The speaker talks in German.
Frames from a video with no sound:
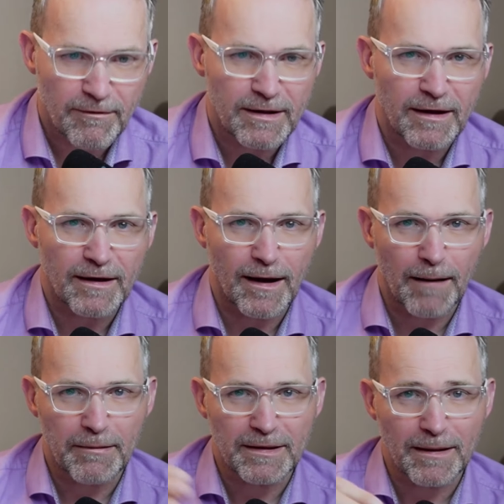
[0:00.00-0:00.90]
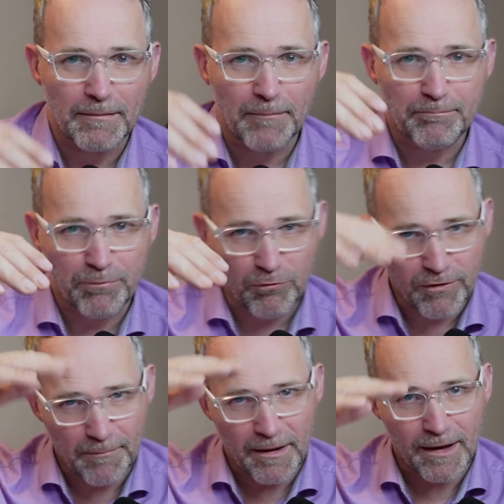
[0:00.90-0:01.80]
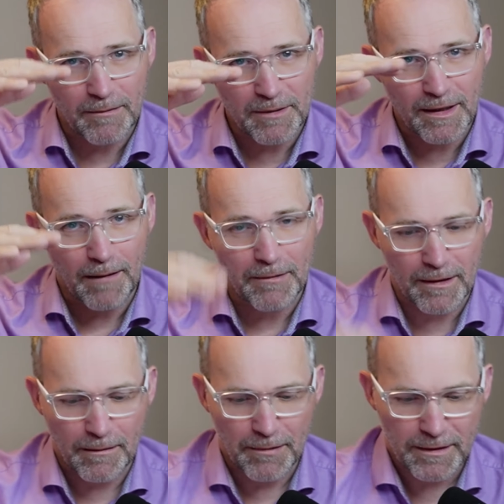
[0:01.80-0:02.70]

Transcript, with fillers: ja Arbeitnehmer zusammengerechnet mit Arbeitgeberanteil